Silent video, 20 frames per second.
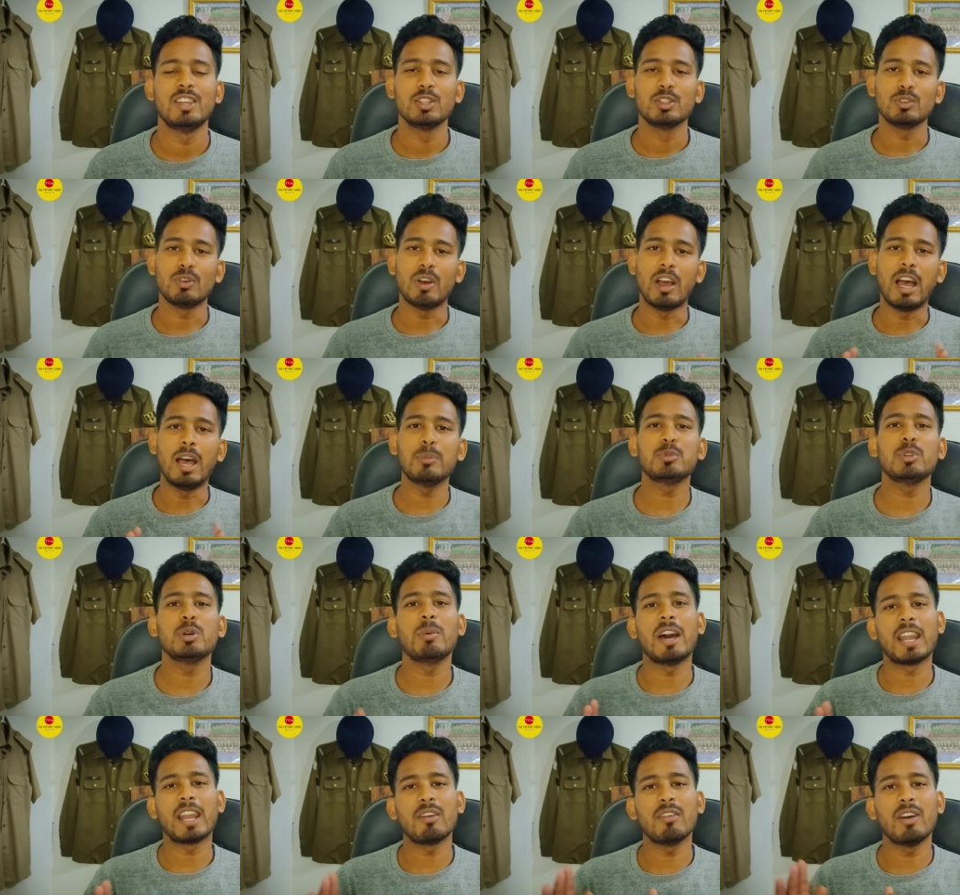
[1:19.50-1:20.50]
तो आप
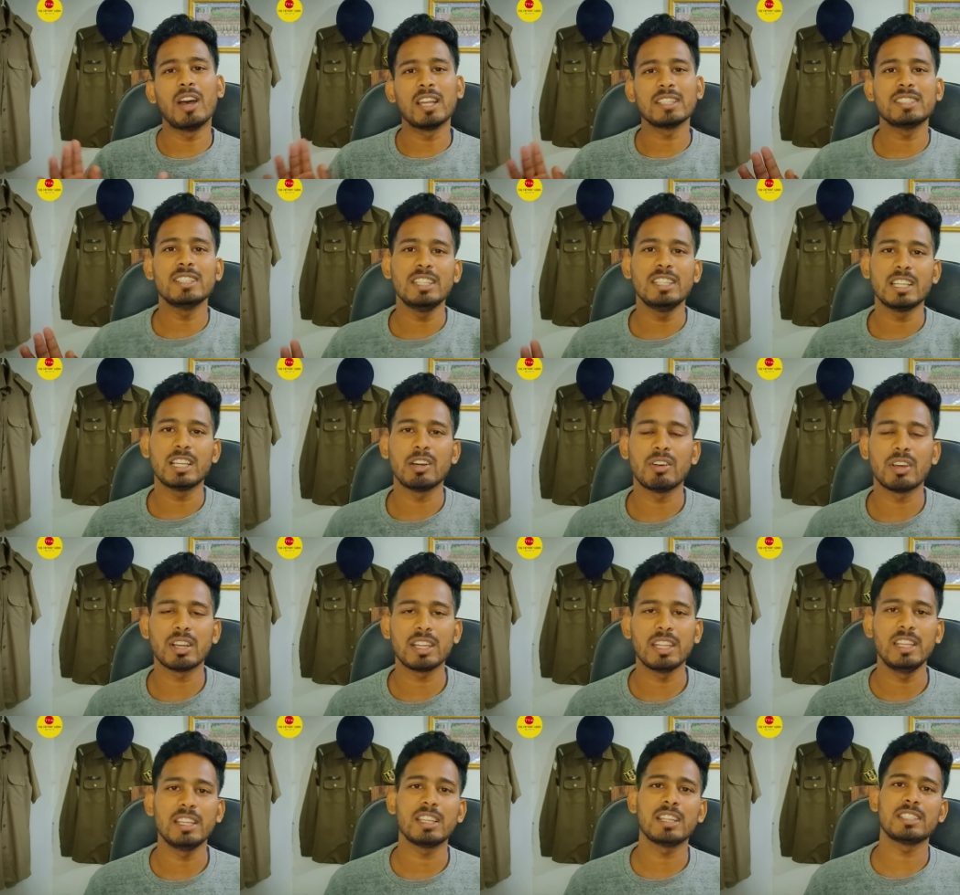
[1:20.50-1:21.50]
दोबारा वहां से रिकवर
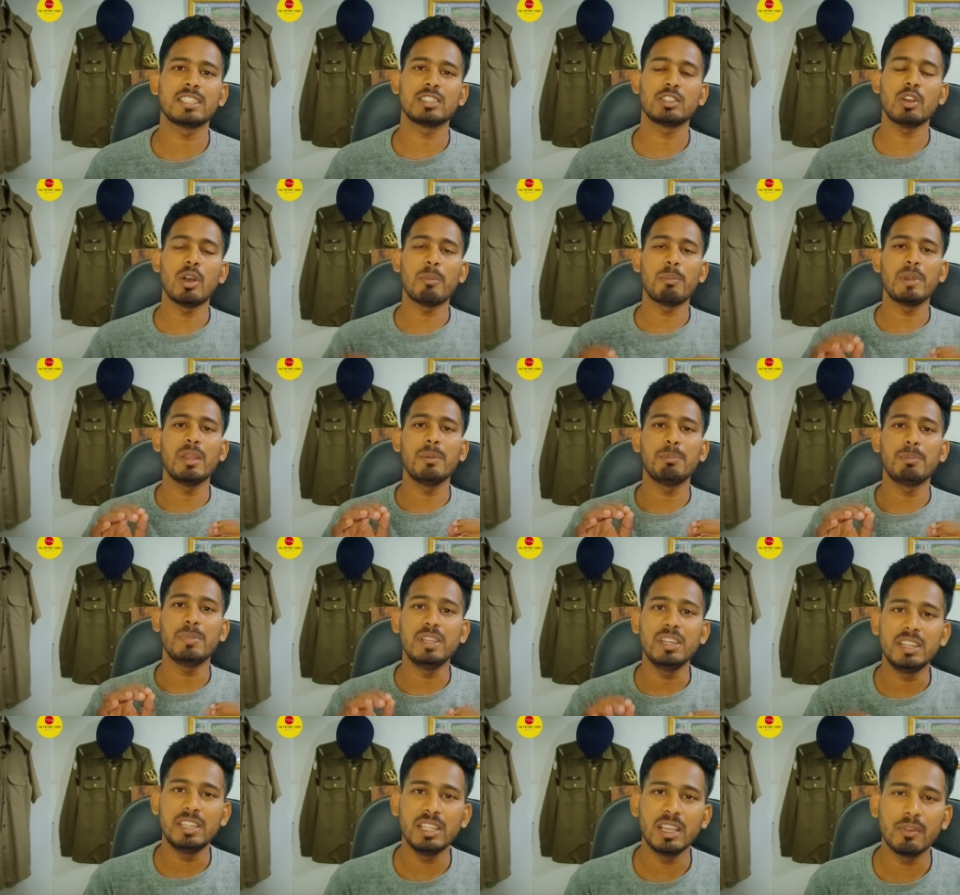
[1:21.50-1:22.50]
नहीं कर सकते अपने
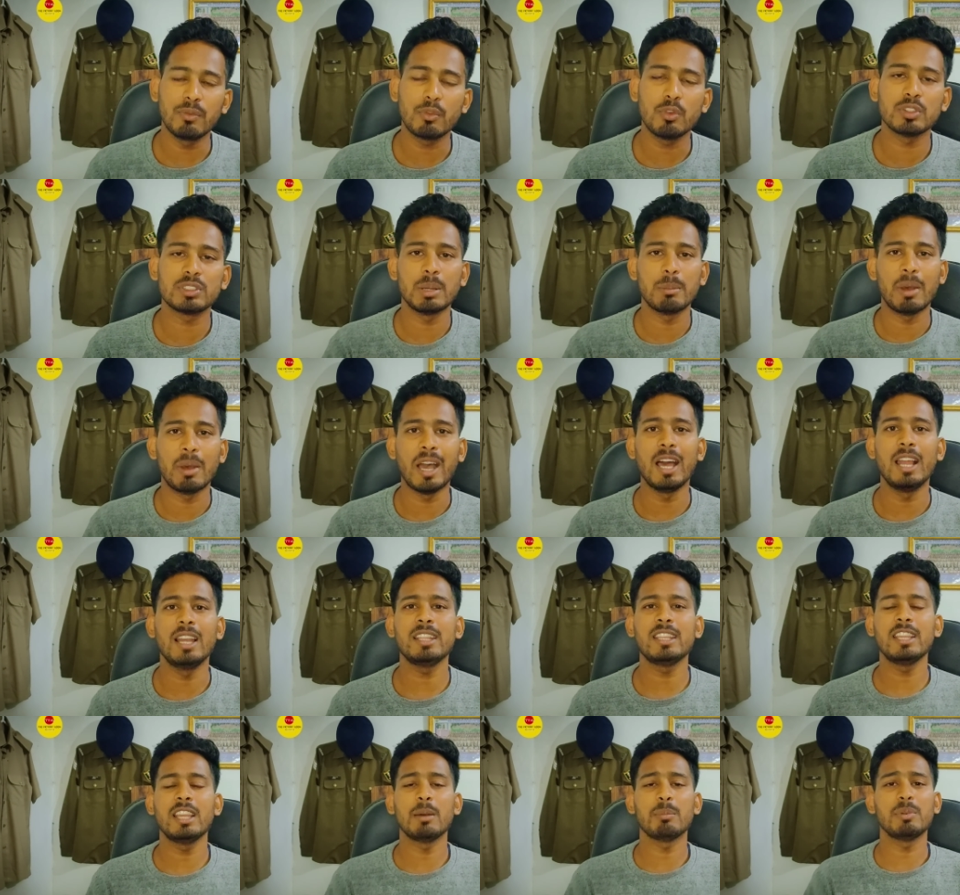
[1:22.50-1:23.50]
पीडीएफ को संभाल
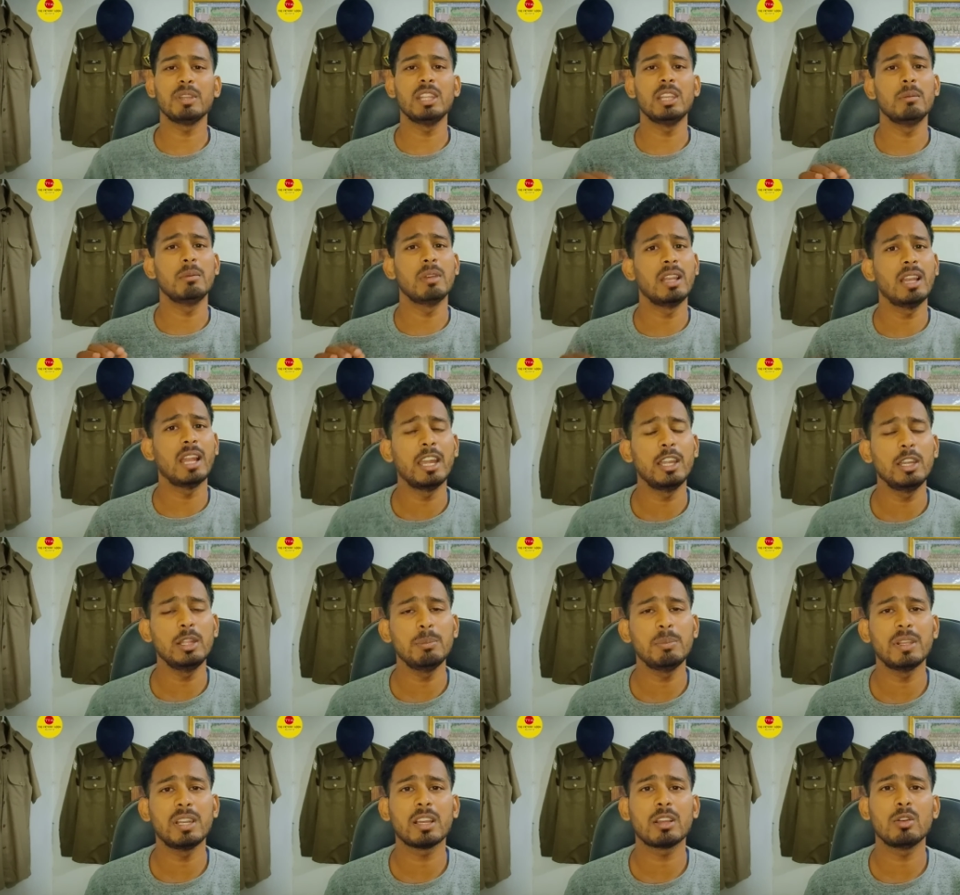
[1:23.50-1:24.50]
के अपनी ईमेल आईडी
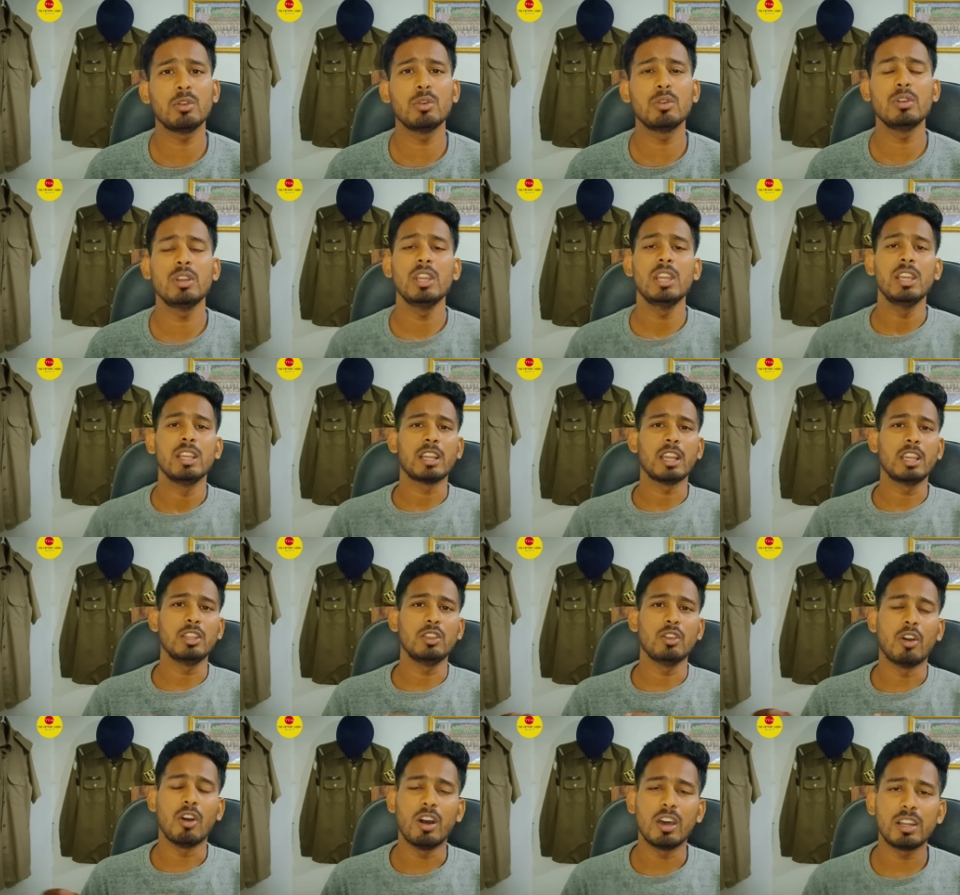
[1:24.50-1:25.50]
पे रख लो कहीं
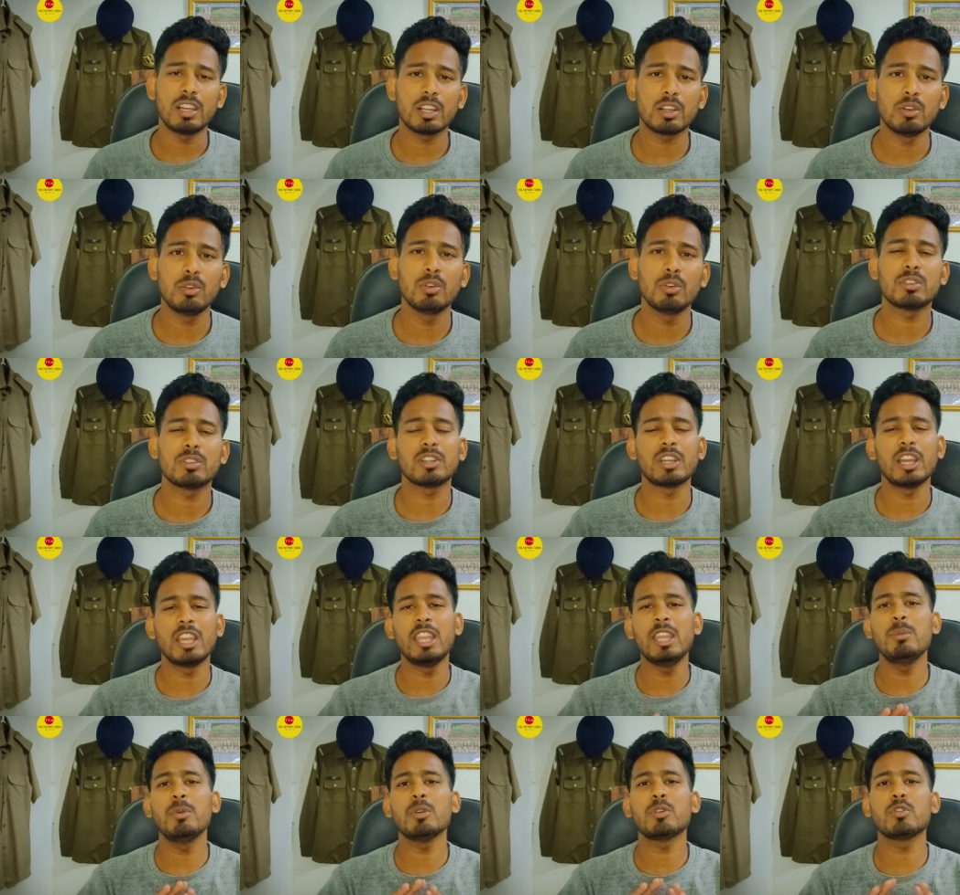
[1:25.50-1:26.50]
और रख लो
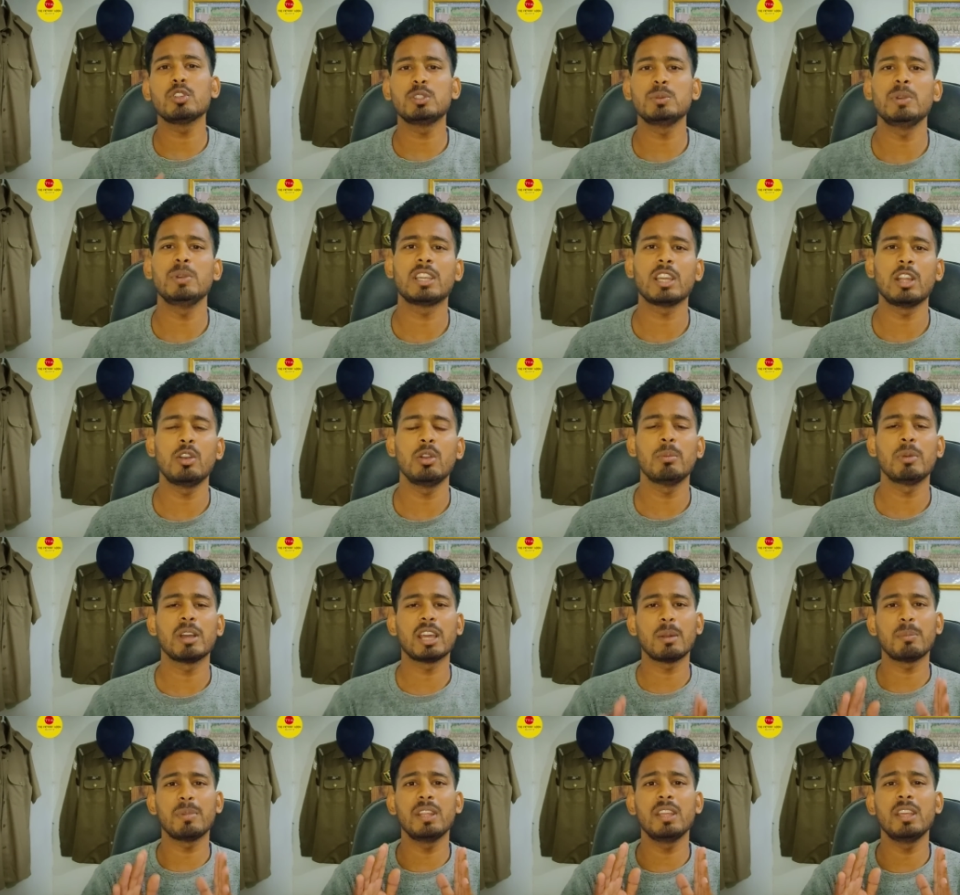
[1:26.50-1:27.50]
कहीं भी कुछ भी कर लो
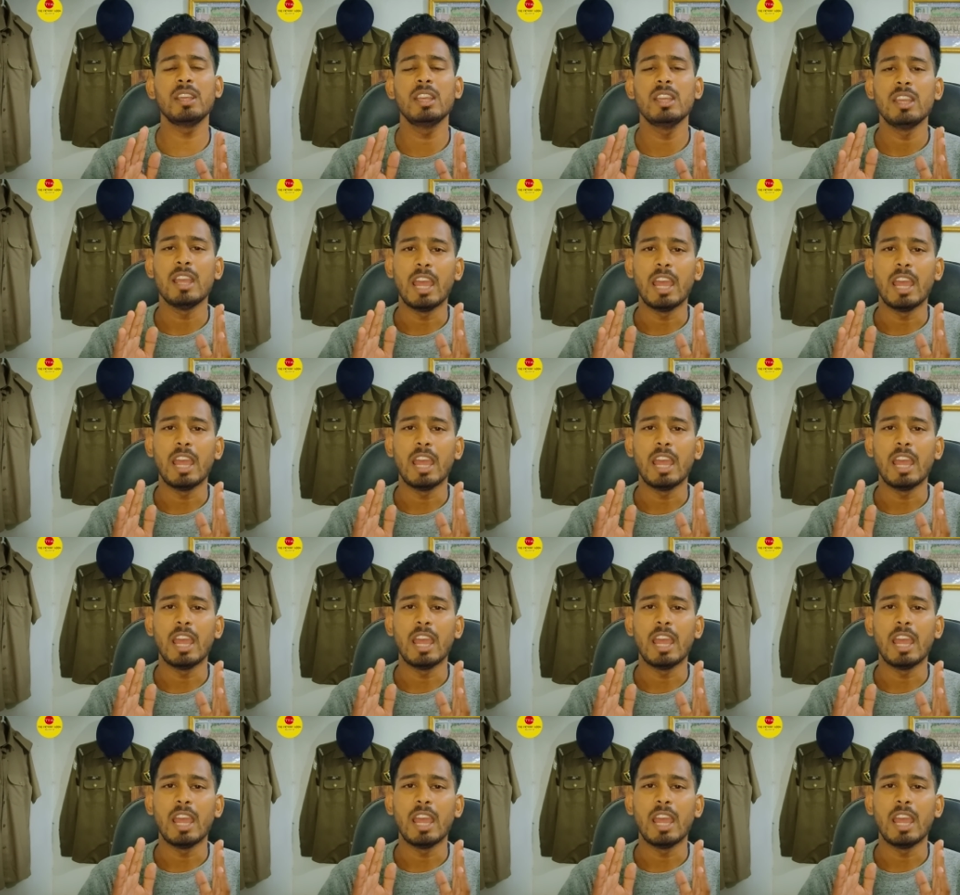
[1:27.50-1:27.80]
मगर अपने